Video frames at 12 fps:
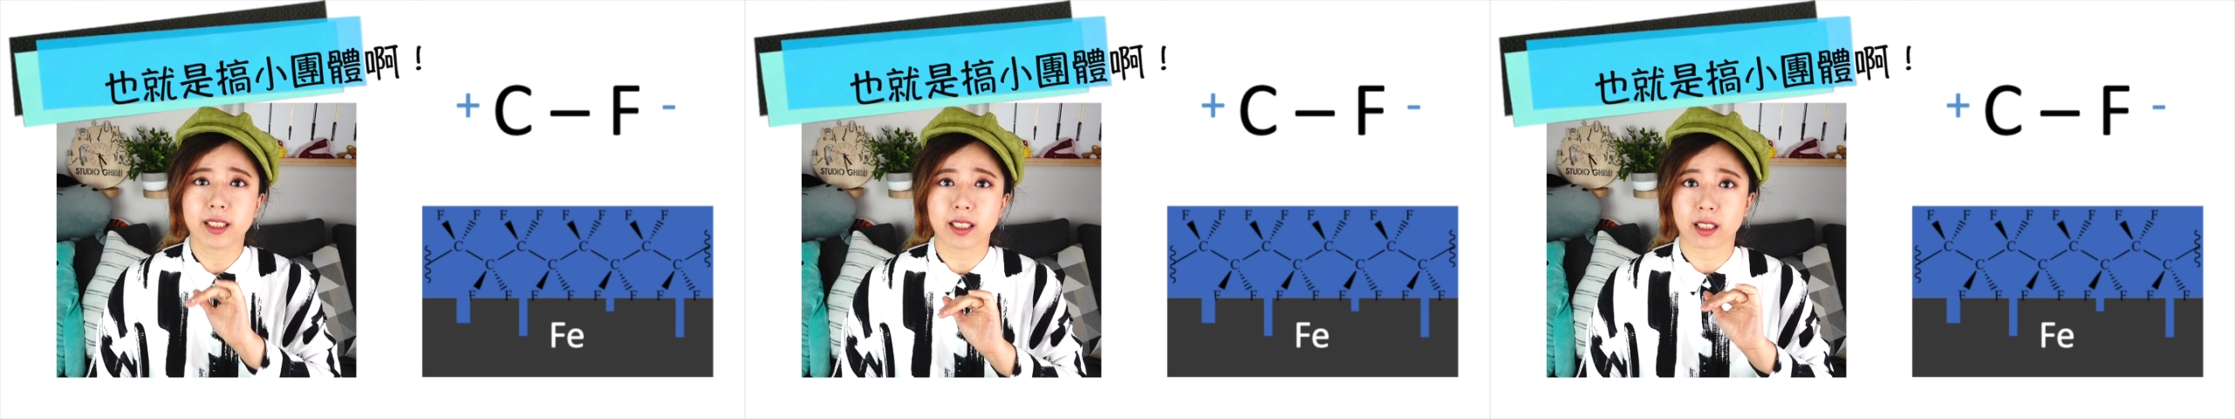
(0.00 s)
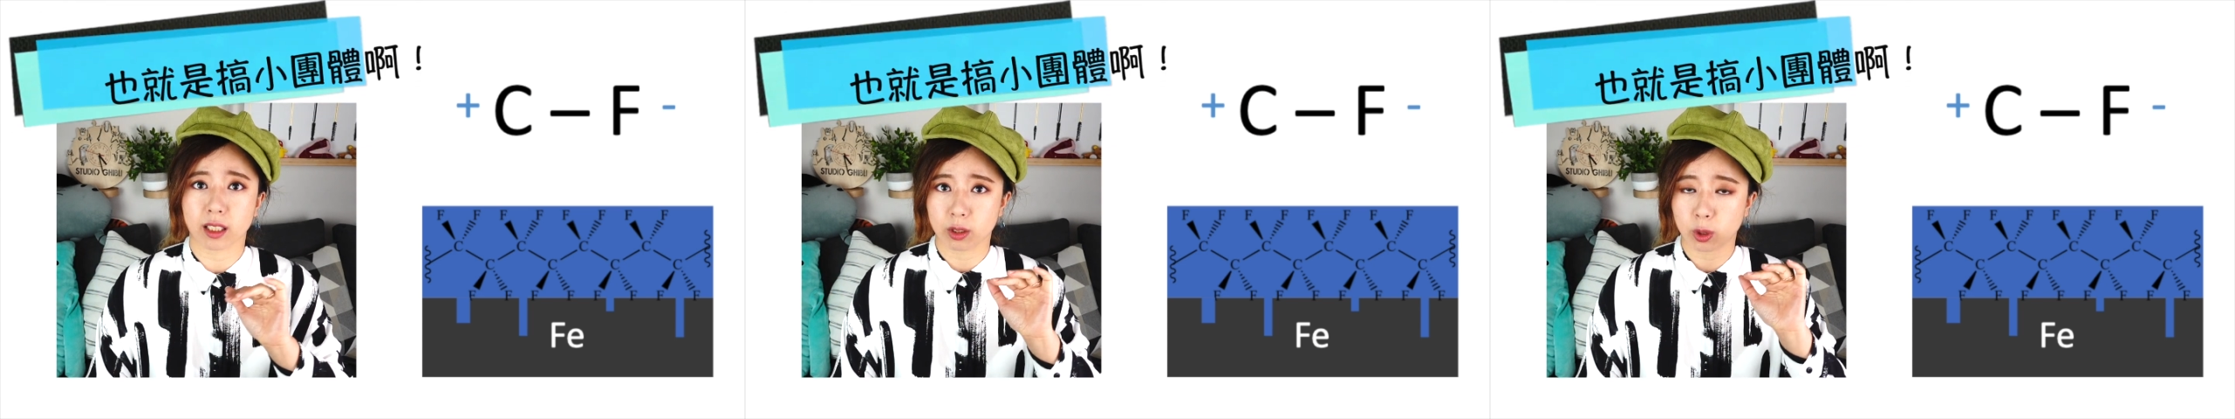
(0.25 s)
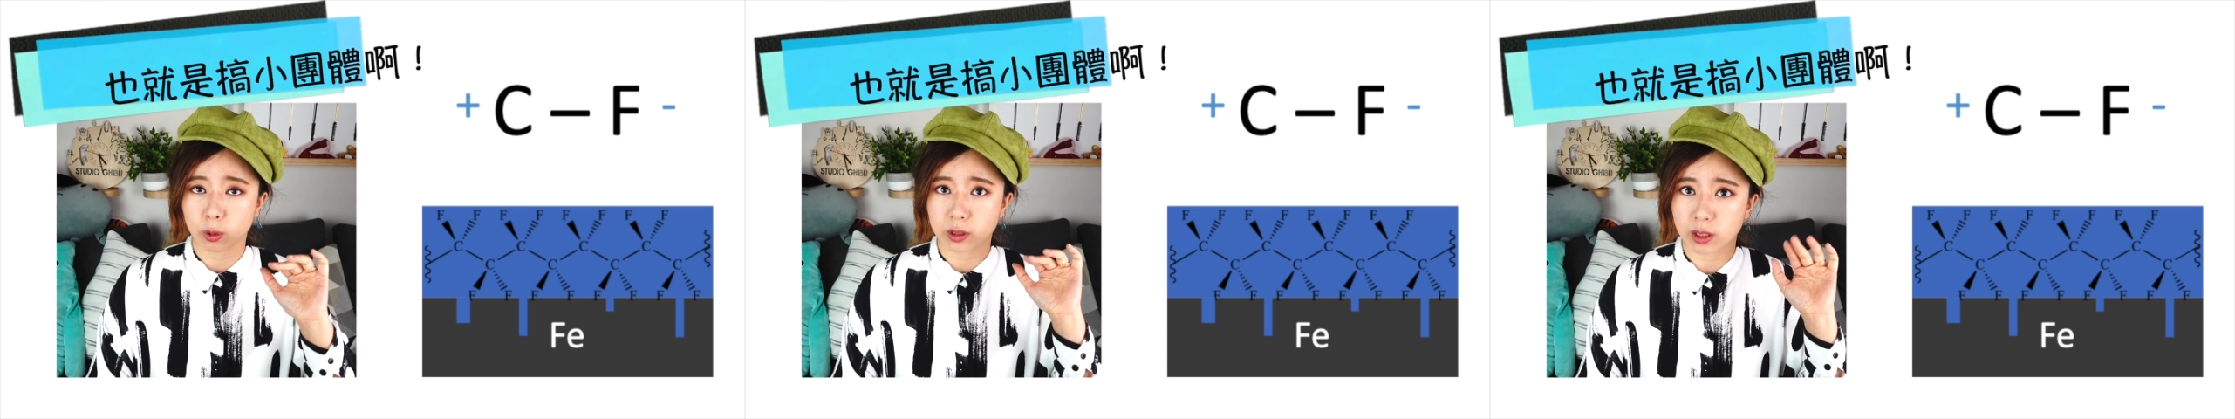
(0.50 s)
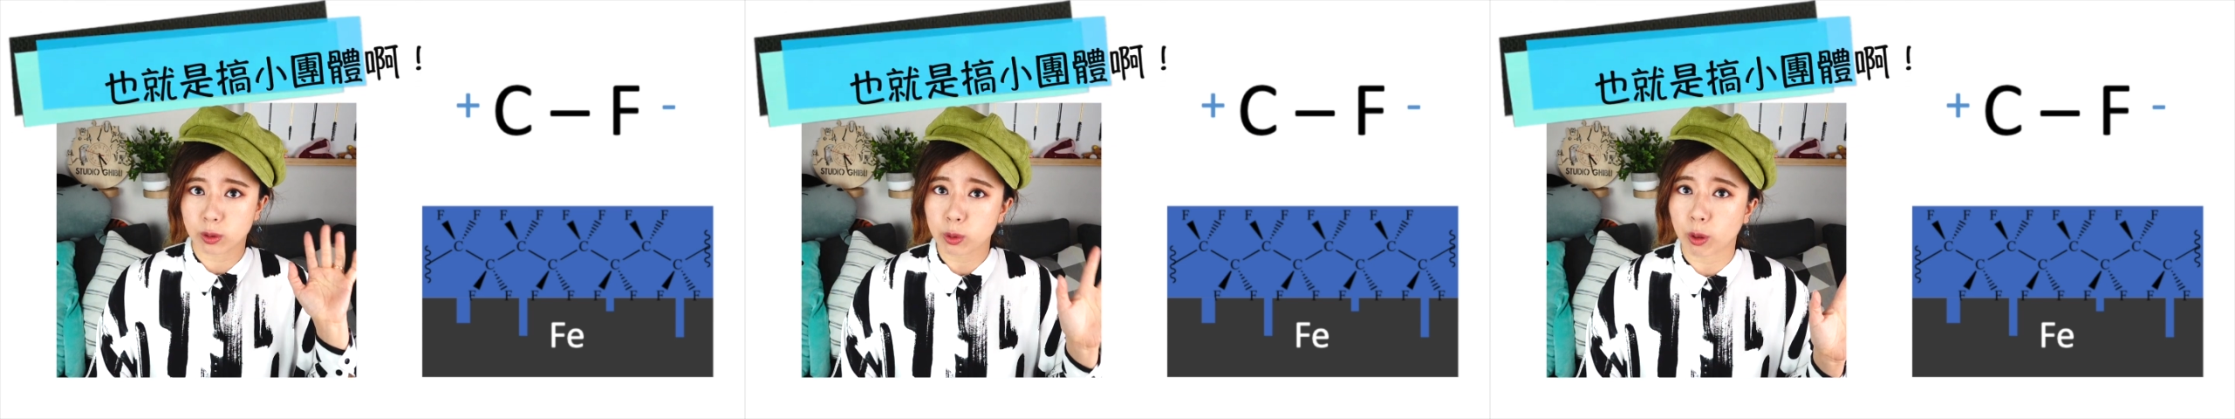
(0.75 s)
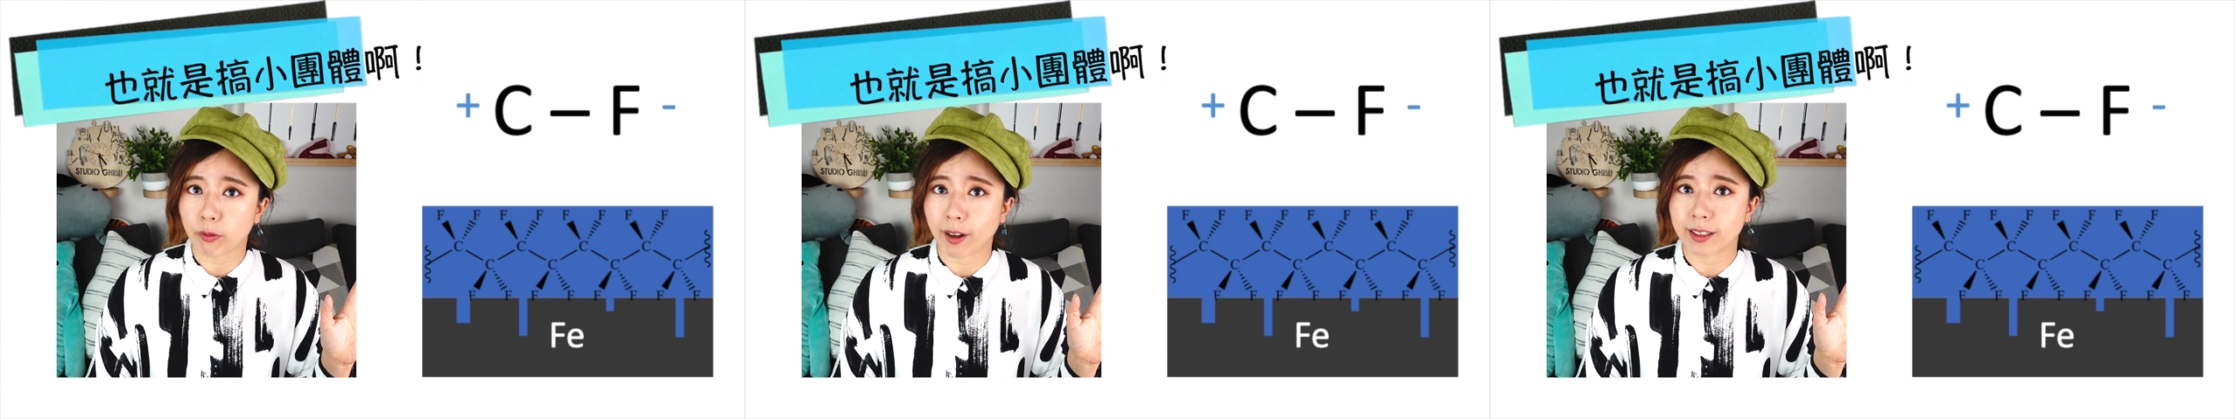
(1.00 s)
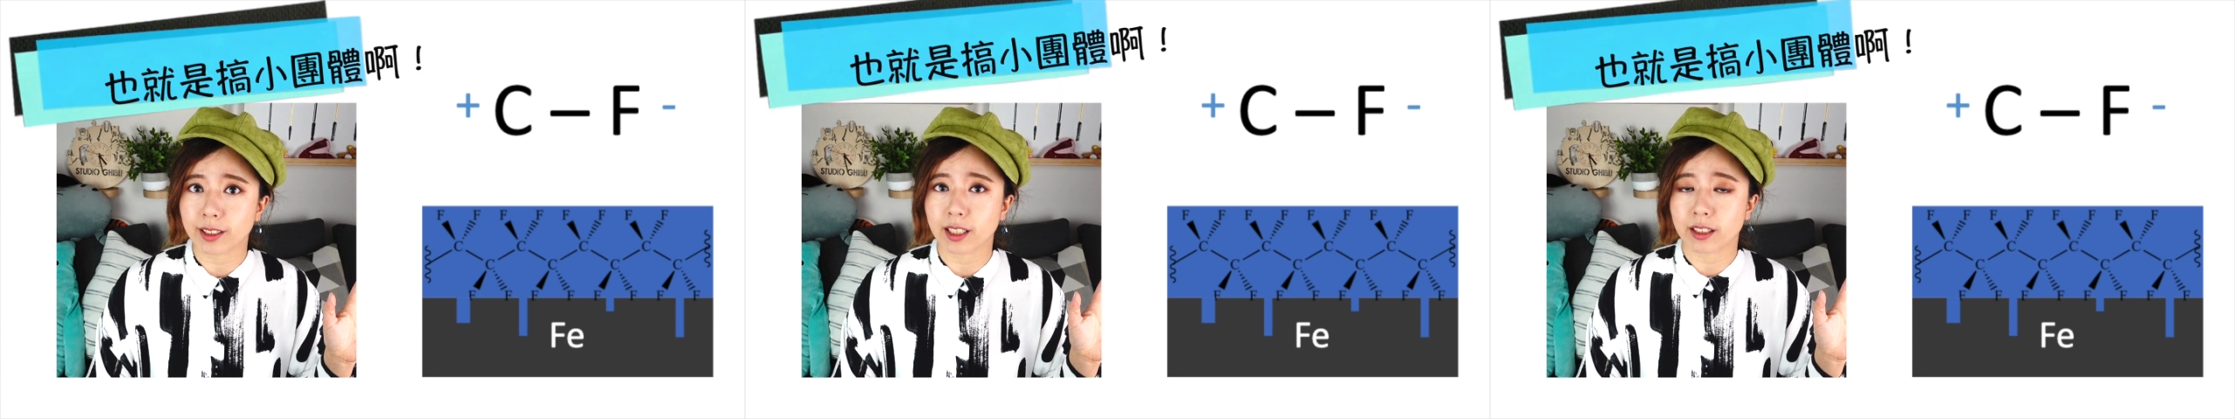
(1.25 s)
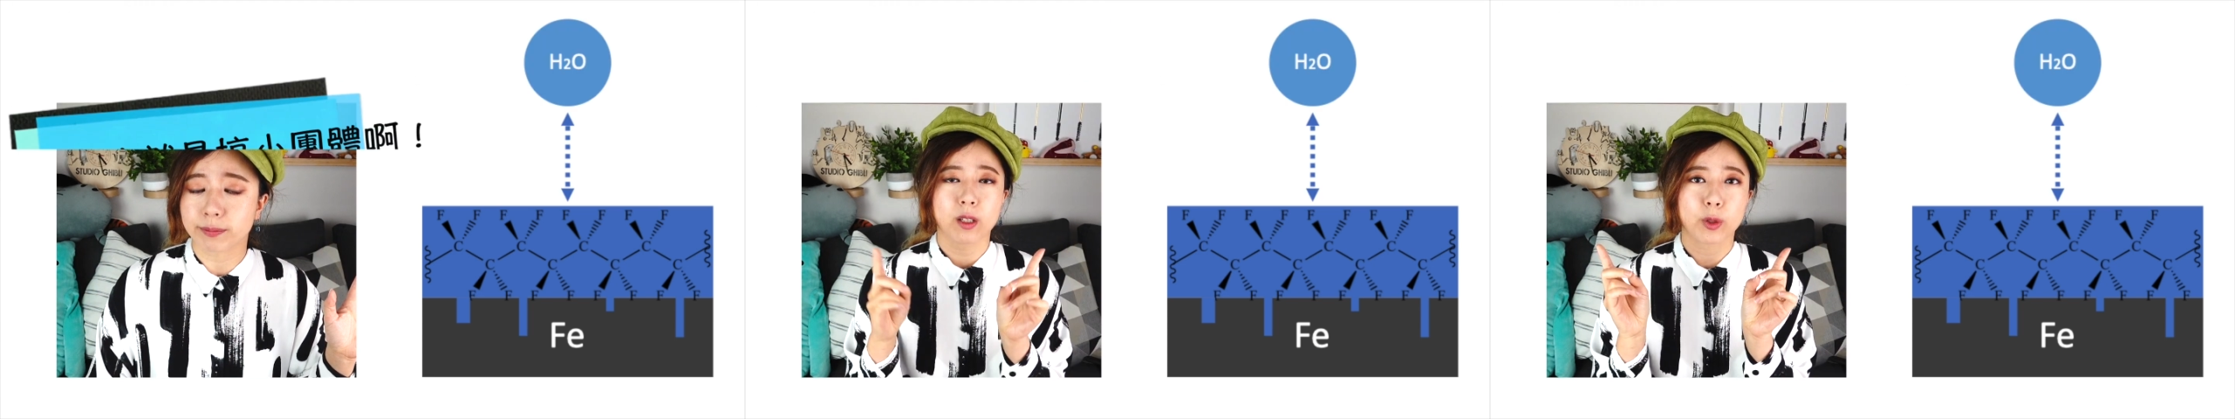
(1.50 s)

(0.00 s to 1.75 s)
任何东西做反应。